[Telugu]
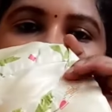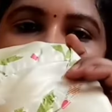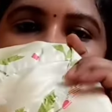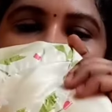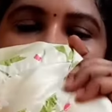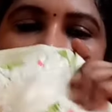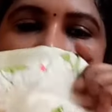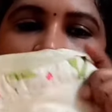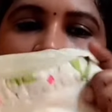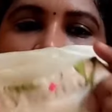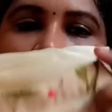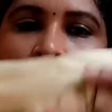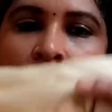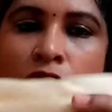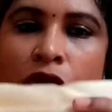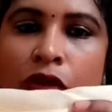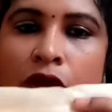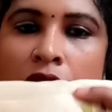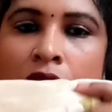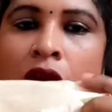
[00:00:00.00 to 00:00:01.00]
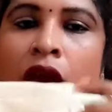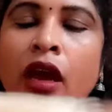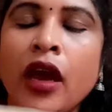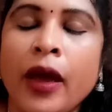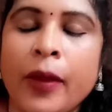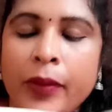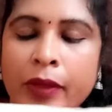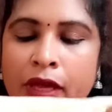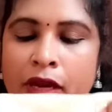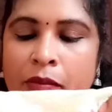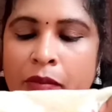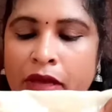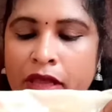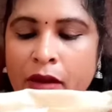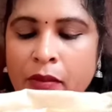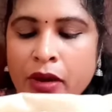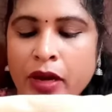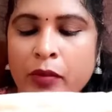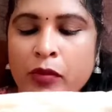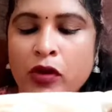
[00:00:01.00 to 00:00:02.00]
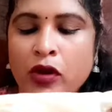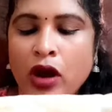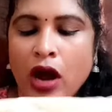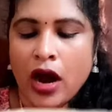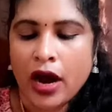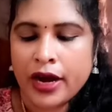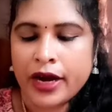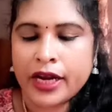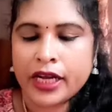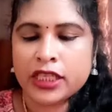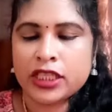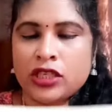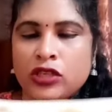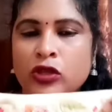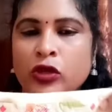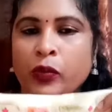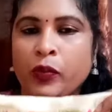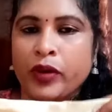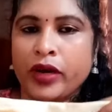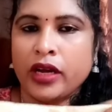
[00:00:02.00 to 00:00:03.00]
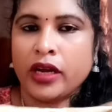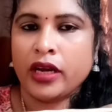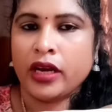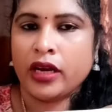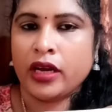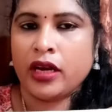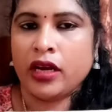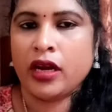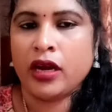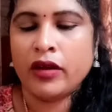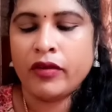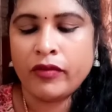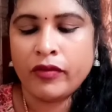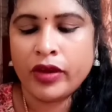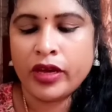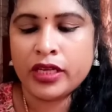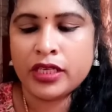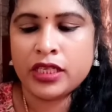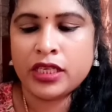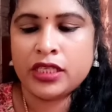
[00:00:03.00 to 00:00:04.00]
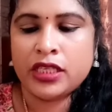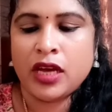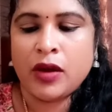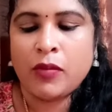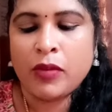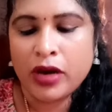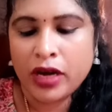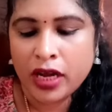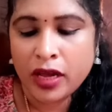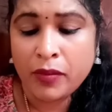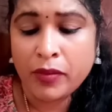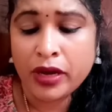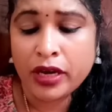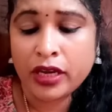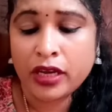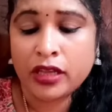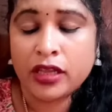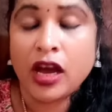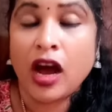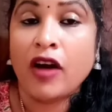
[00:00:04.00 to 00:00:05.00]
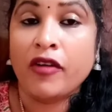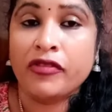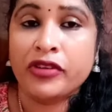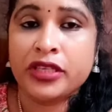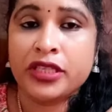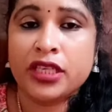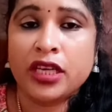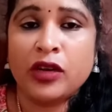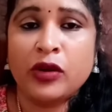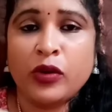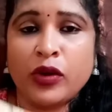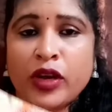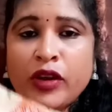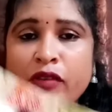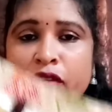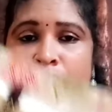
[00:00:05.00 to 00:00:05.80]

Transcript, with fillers: సిల్క్లో అయితే ఉంటుంది దీని మీద మనము కాంట్రాక్ట్ దుప్పటాన్ని కనుక వేర్ చేసామంటే మనకి ఇది అఫీషియల్ లుక్